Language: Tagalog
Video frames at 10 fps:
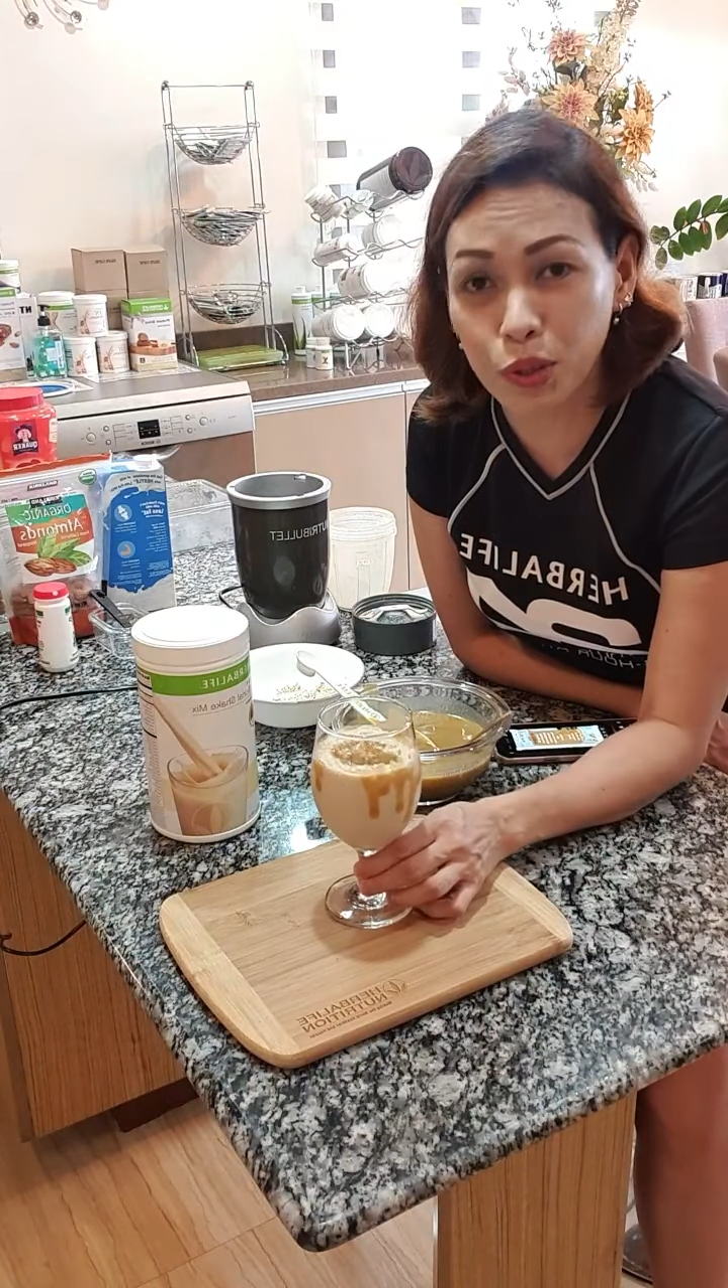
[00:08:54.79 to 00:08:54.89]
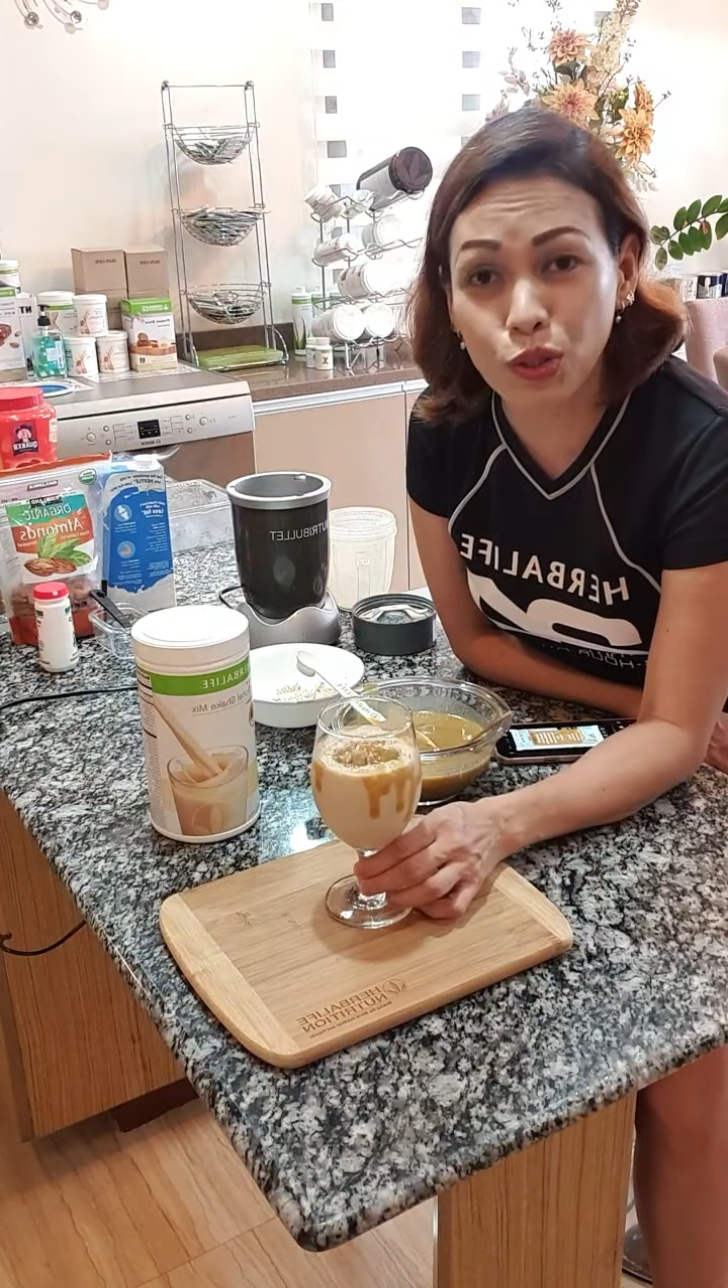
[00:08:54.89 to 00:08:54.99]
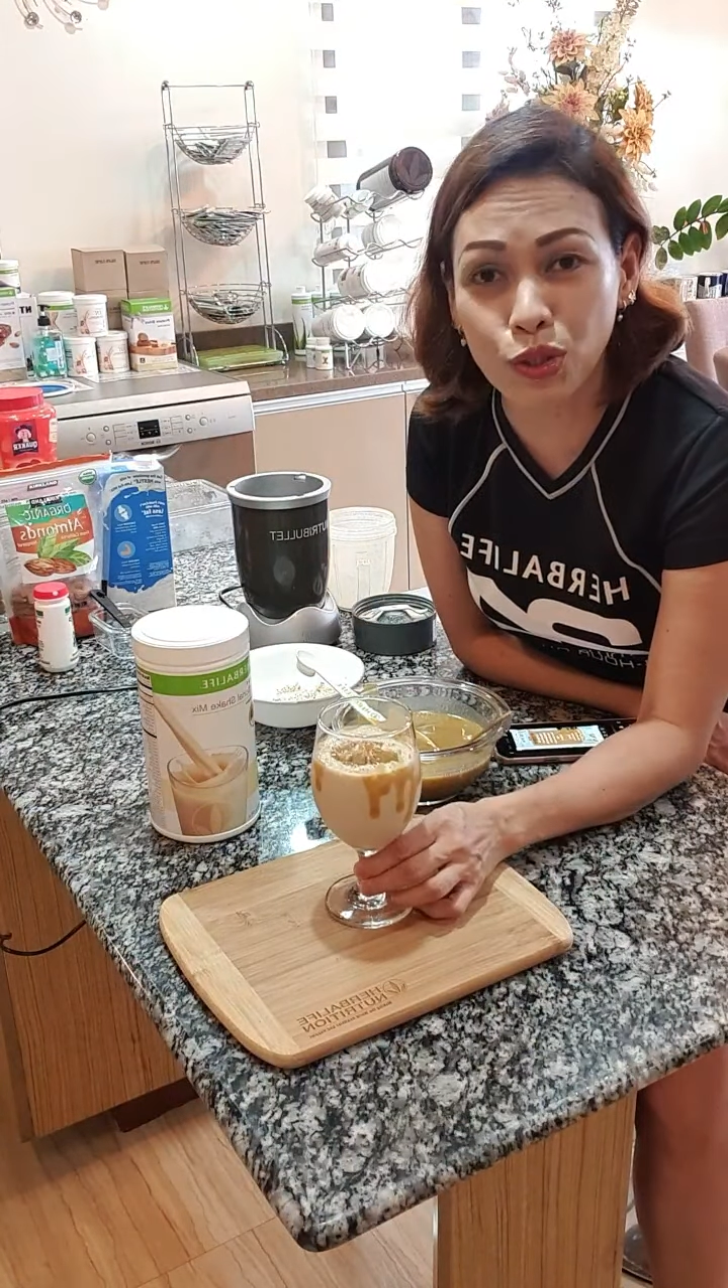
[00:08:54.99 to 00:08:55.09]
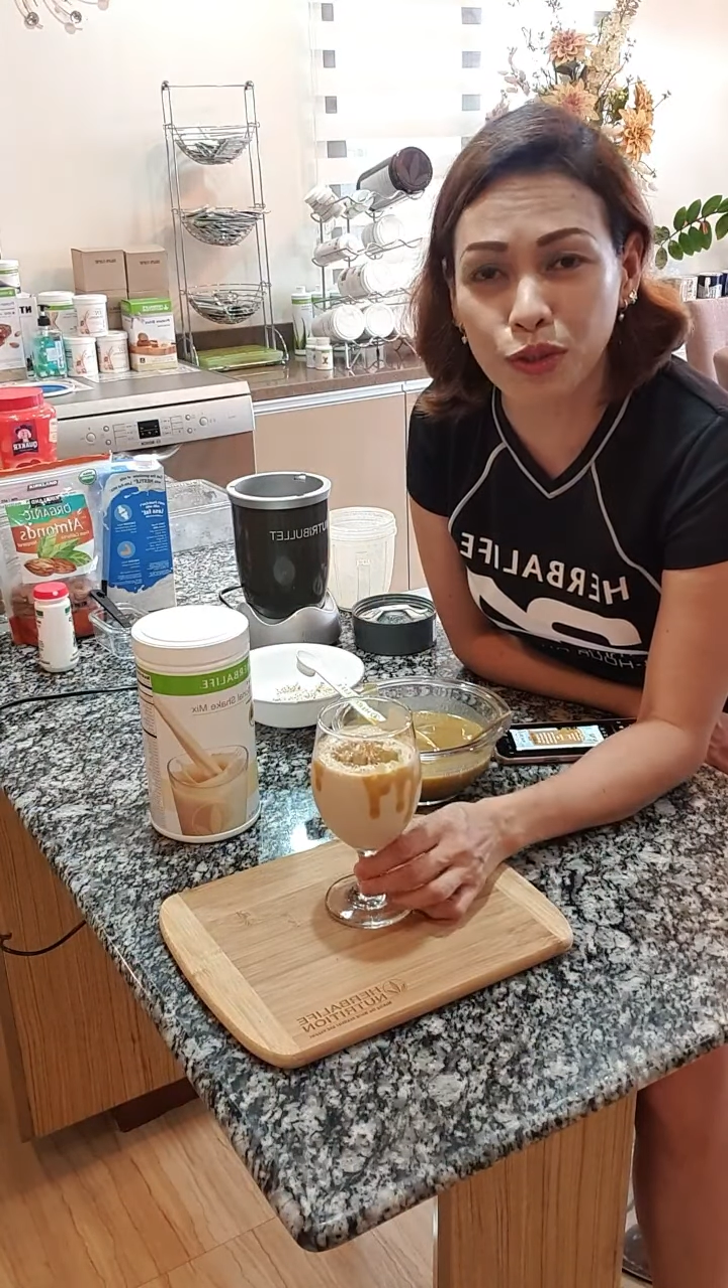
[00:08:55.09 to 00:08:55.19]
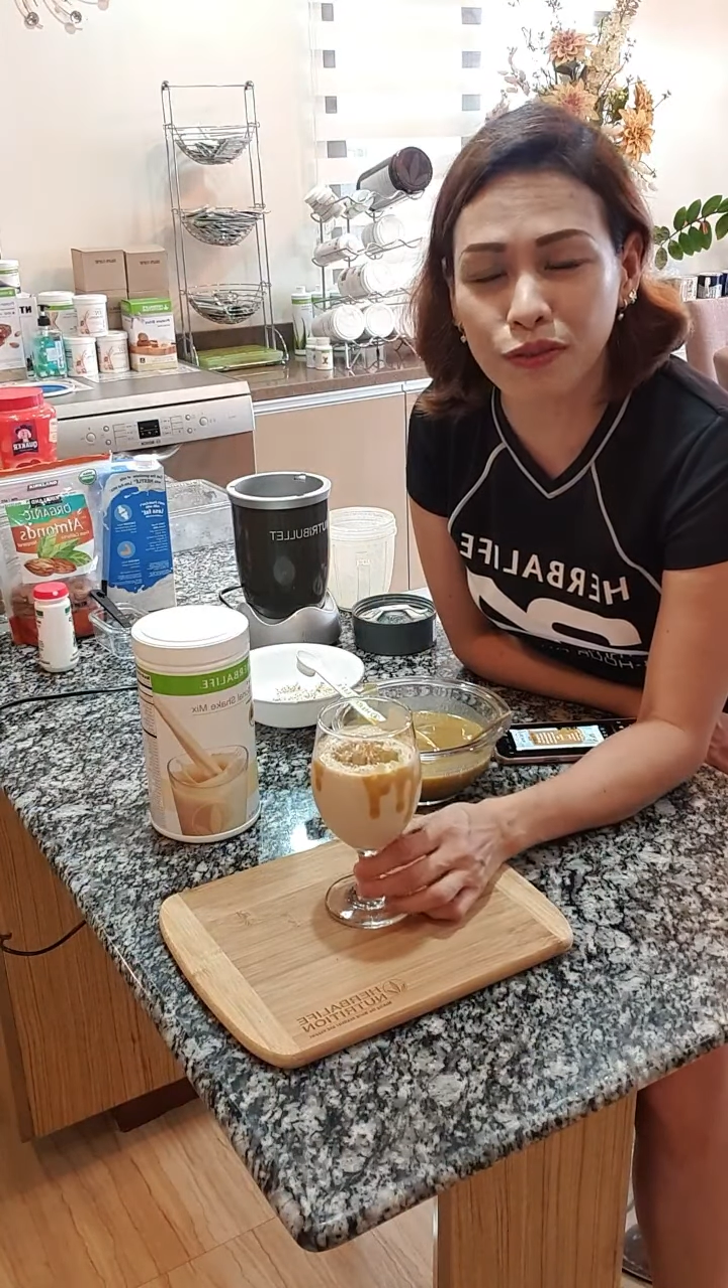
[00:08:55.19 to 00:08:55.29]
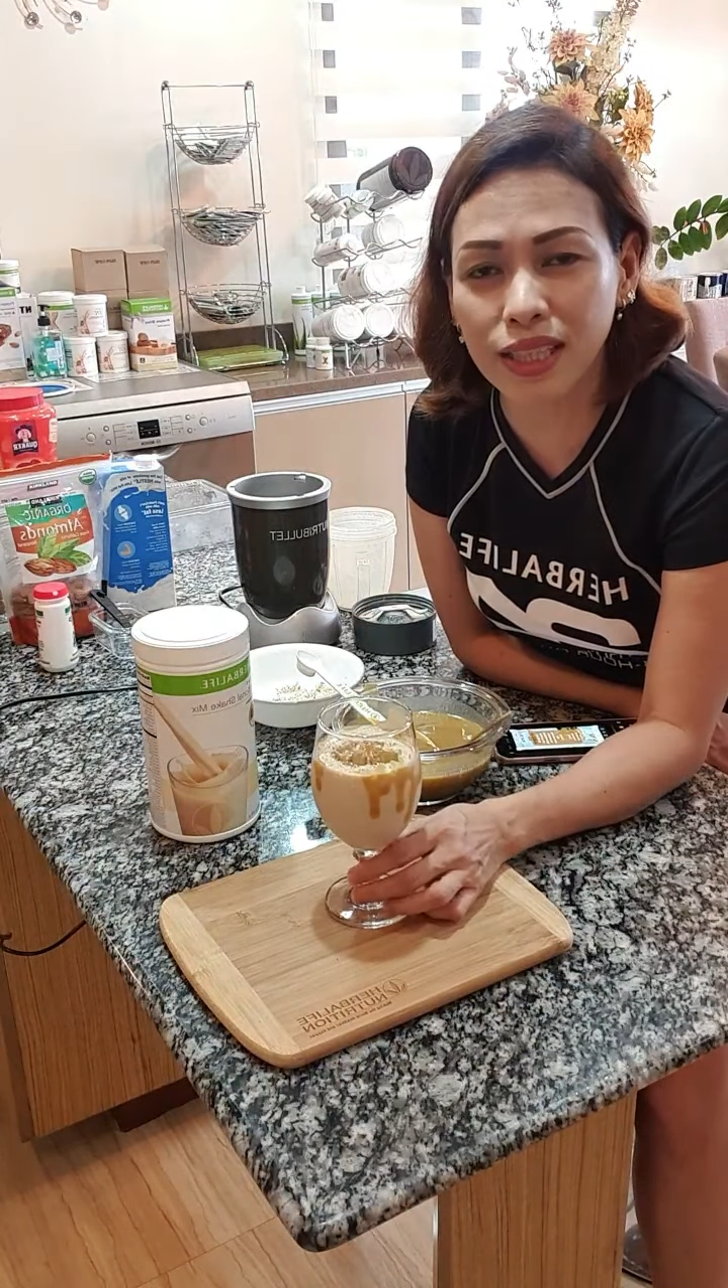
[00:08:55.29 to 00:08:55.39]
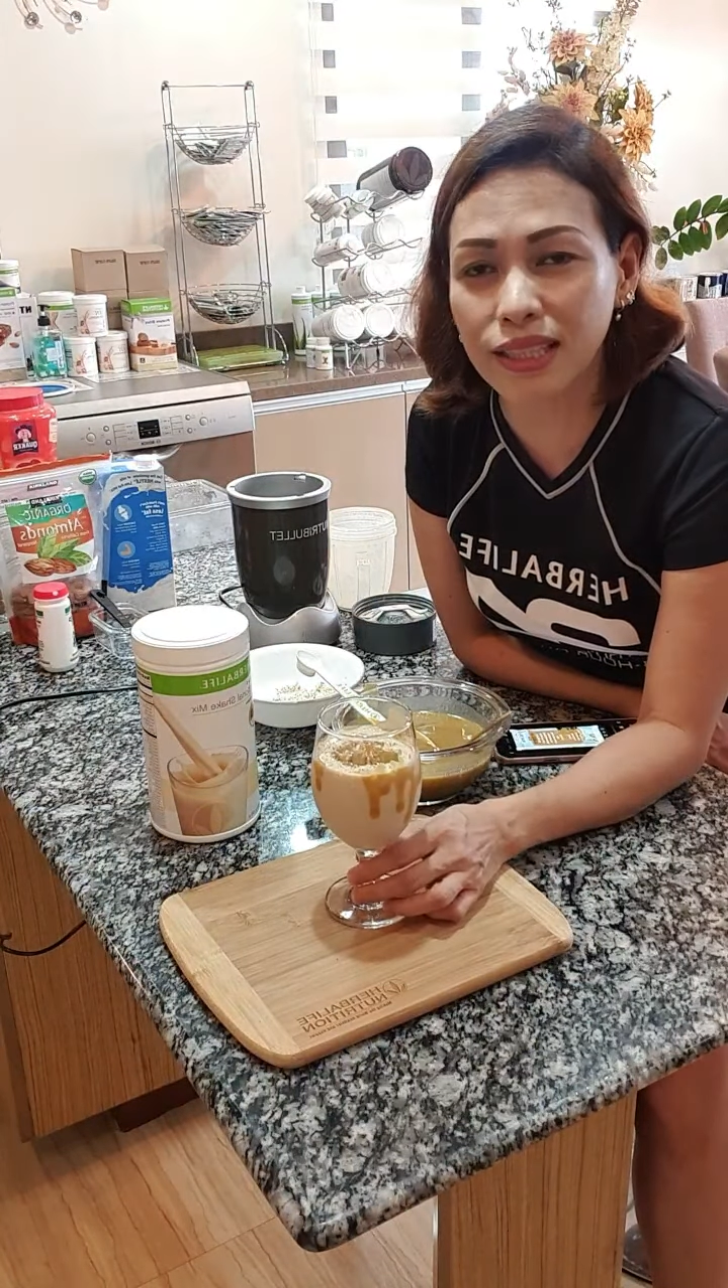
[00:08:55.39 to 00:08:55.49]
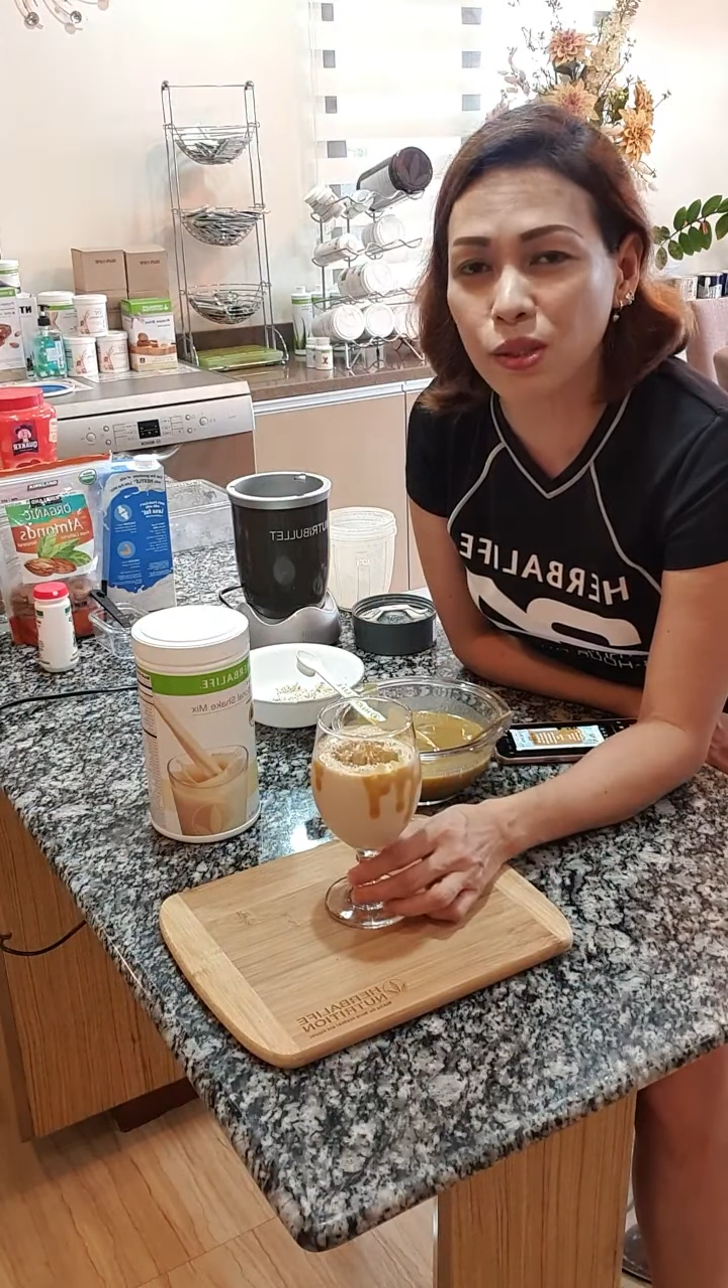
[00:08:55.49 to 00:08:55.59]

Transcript: per serving.